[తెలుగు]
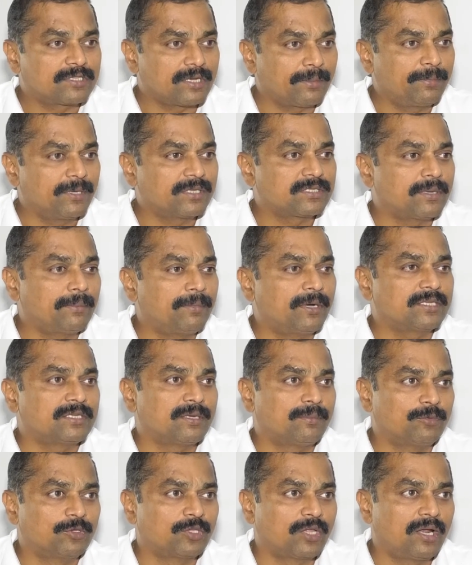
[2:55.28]
సభ్య
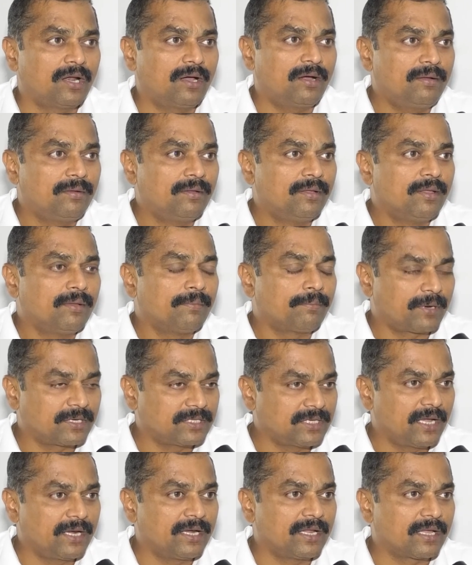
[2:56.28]
సమాజం ముందల
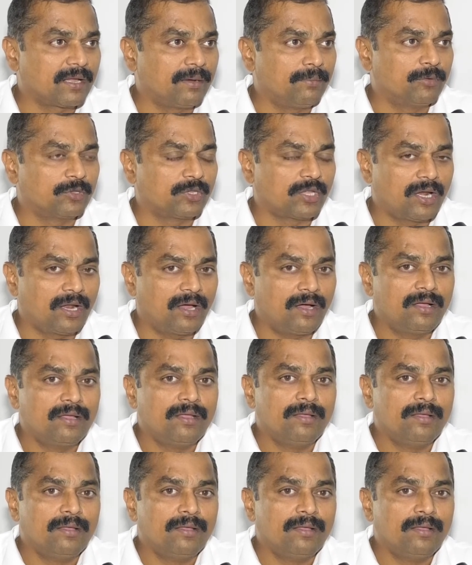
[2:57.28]
ప్రజానీకం ముందల